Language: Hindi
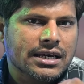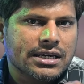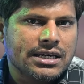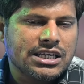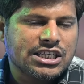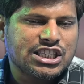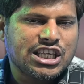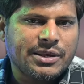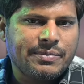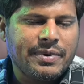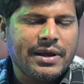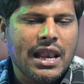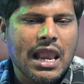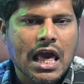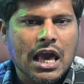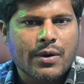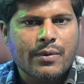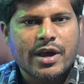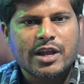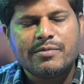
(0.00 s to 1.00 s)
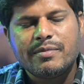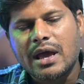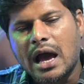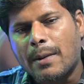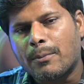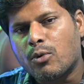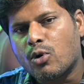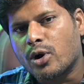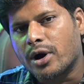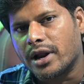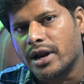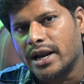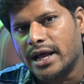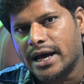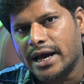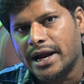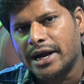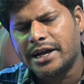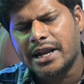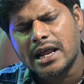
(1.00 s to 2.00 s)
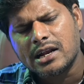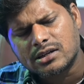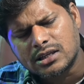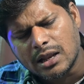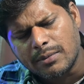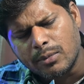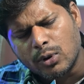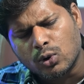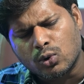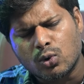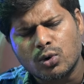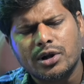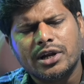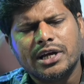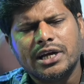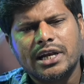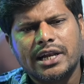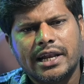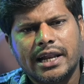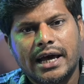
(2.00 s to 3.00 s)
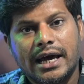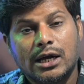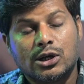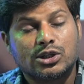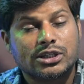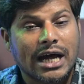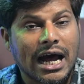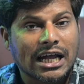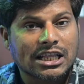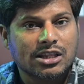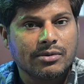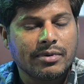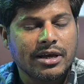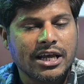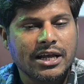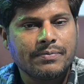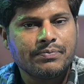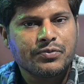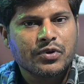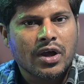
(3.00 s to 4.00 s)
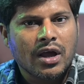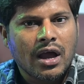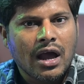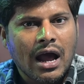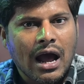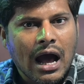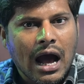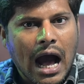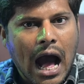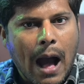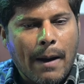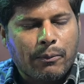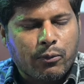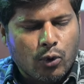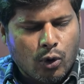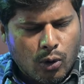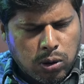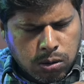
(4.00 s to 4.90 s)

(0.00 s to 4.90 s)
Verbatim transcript: किसी भी लैंग्वेज में आपको करना है टेंशन बिल्कुल नहीं लेना है साथ में आपको